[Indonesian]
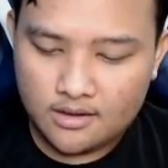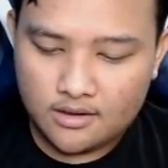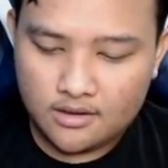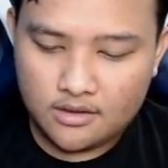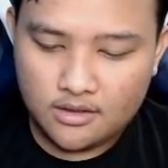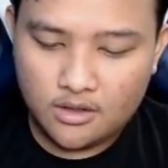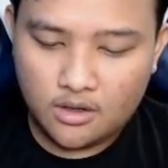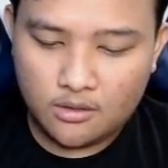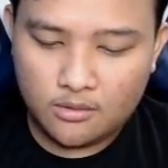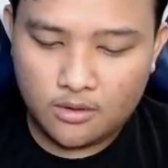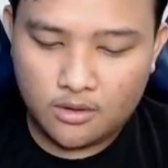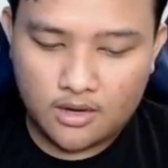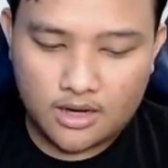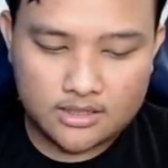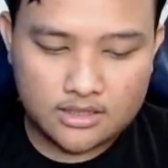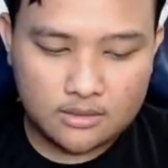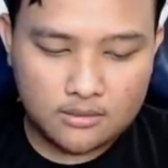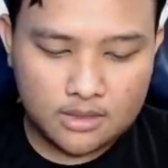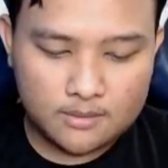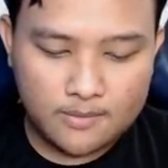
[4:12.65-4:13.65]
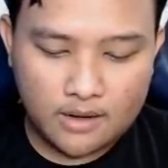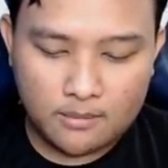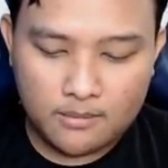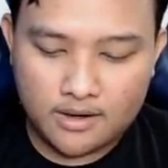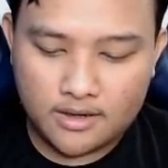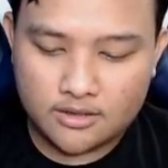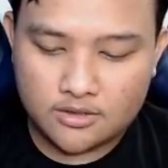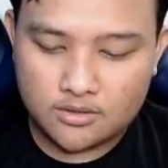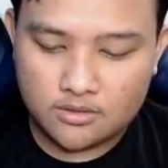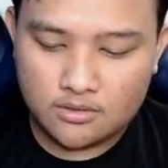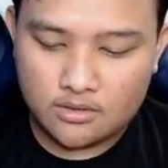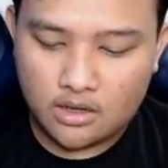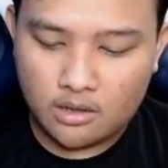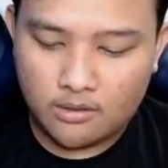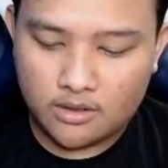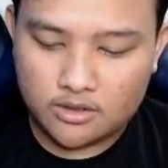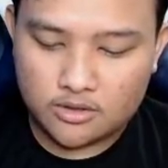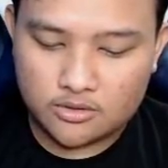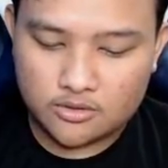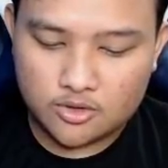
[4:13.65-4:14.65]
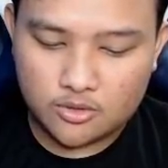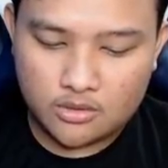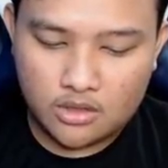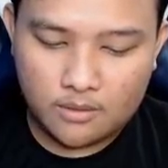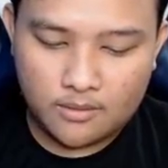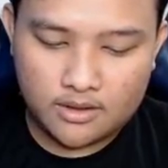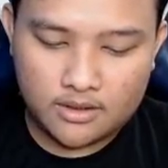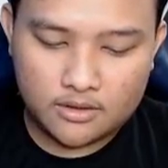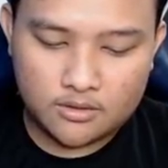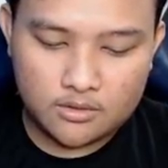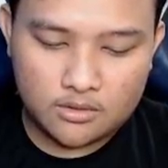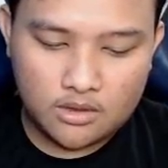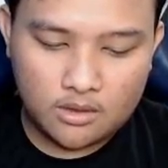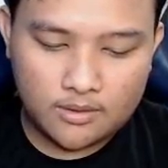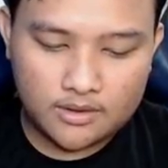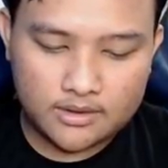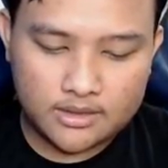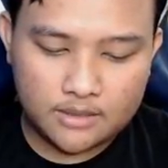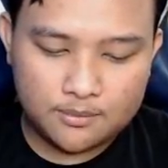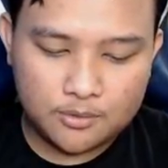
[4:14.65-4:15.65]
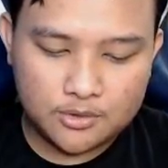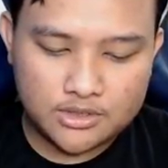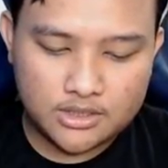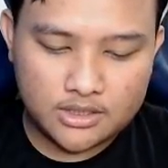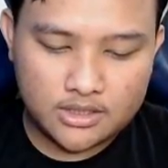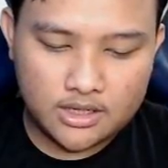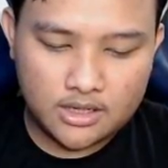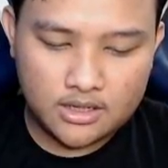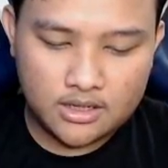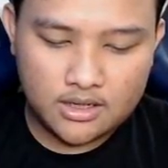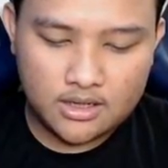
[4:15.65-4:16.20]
Ya Allah kasihan banget parmane cuk lawan lawan itu lawan Ten pusing dia.